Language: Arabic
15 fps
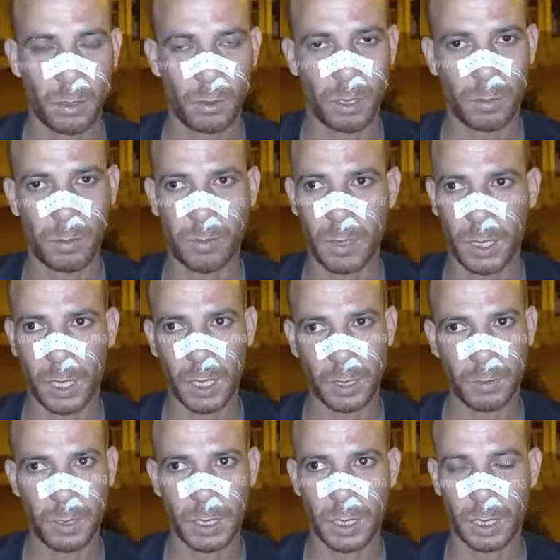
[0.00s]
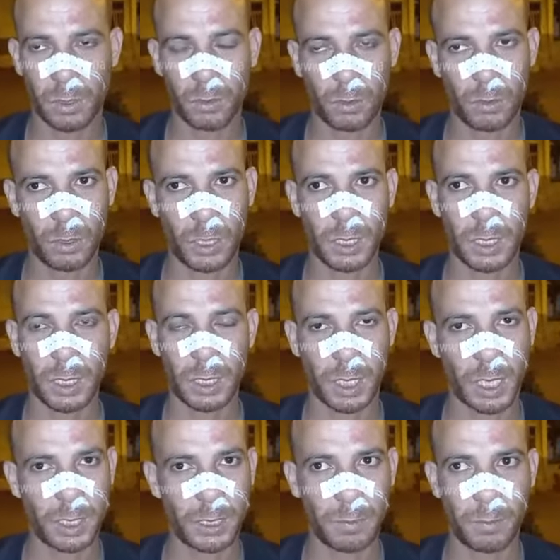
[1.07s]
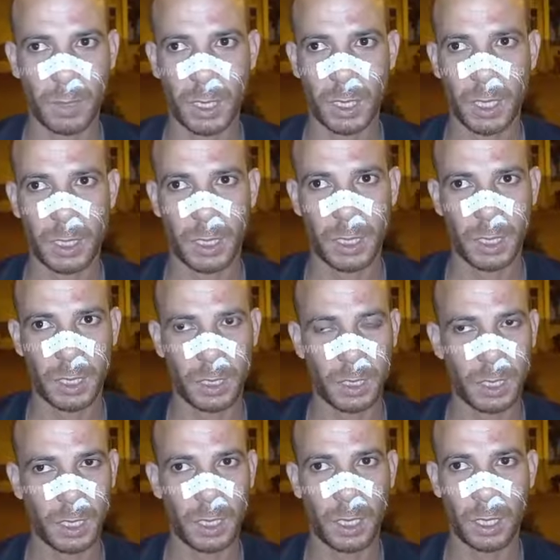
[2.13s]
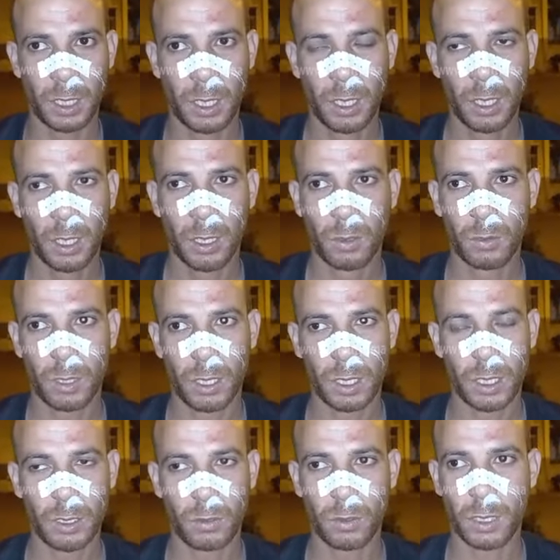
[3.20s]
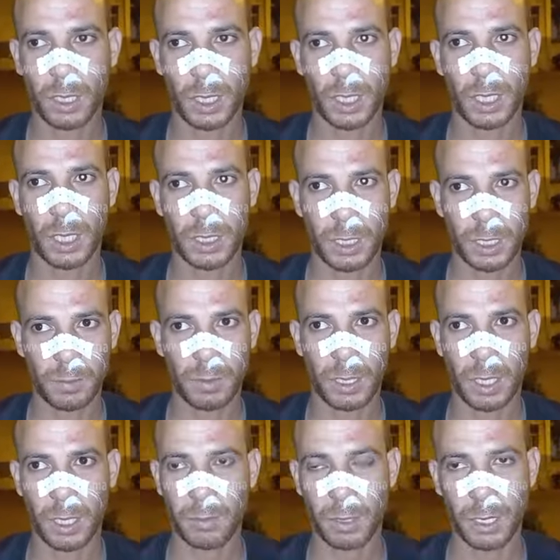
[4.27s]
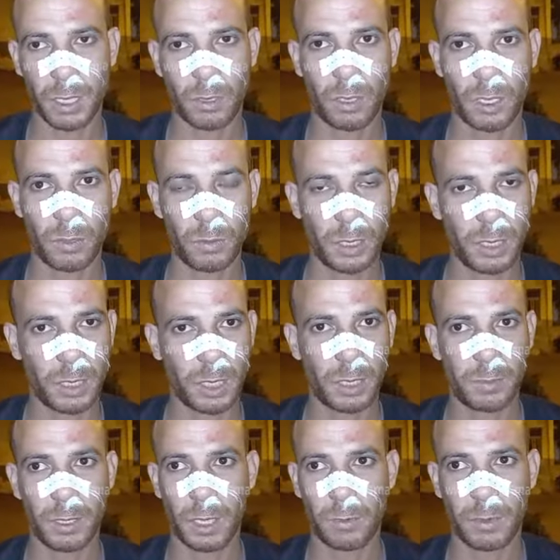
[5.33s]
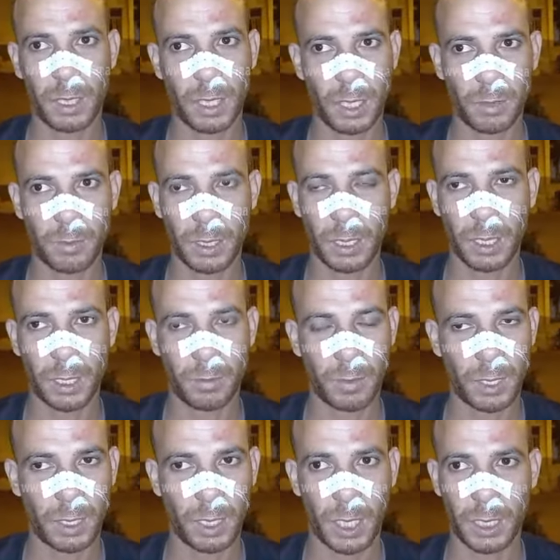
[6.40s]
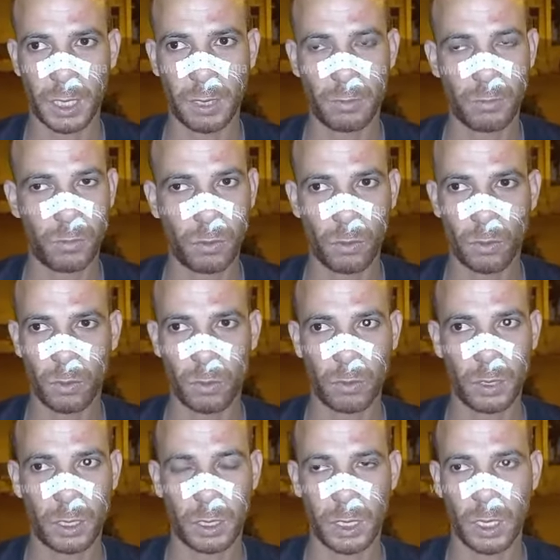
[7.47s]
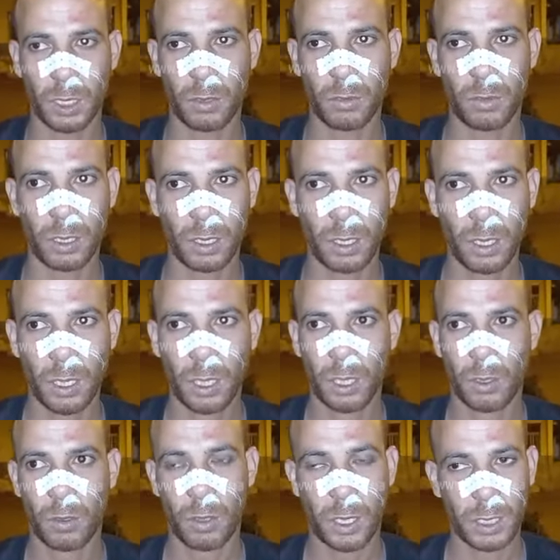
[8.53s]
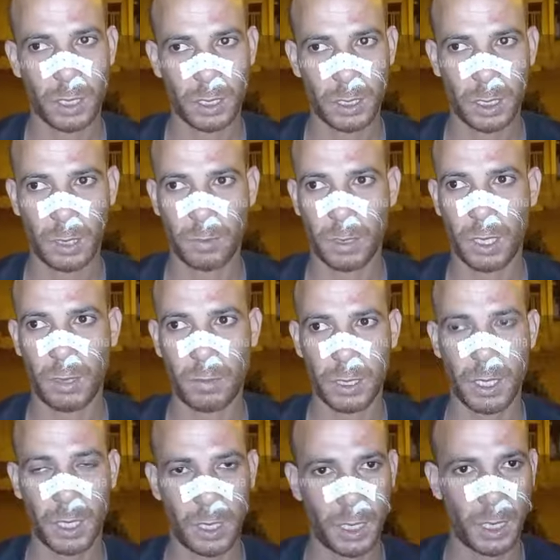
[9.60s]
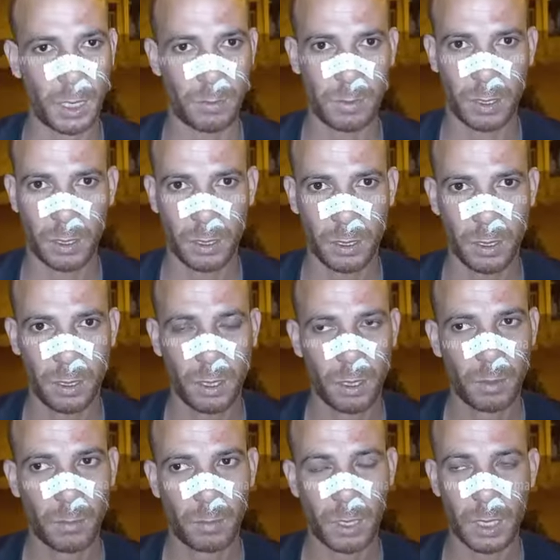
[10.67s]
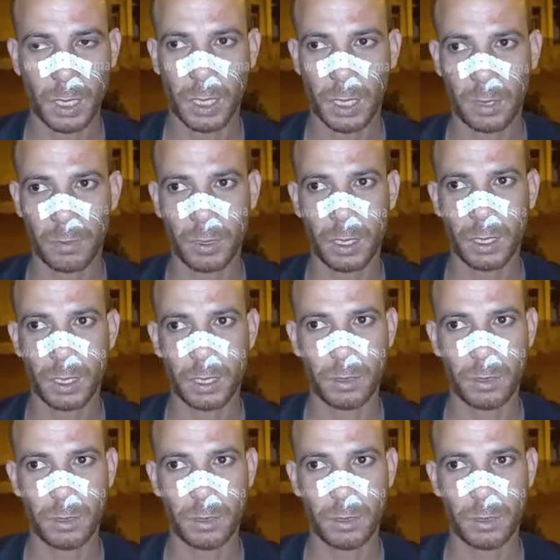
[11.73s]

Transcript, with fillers: دابا في الاخر ملي كنقولوا ليه يجي تحاسب معنا عطينا رزقنا ولا كيقول لك انا غنجيب لك عباد الله واحد شويه جايب درب ديال عباد الله ما تعطيهم فلوس ولا شنو هو وهذاك جاب الله بعد حنا هربنا ملي هربنا